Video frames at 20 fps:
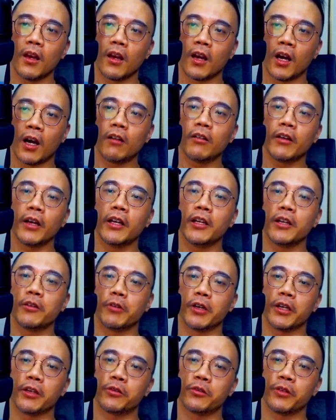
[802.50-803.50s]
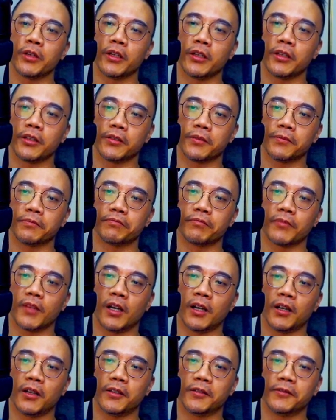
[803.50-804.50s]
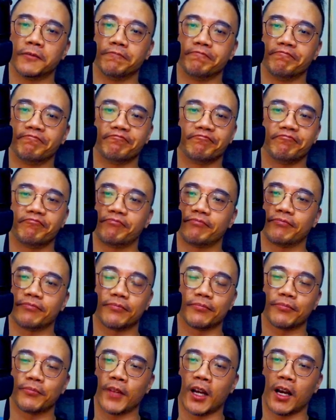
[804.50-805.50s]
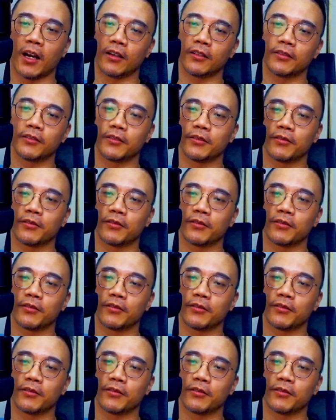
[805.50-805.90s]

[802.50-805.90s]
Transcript: 好，Anyway，所以嗯，那。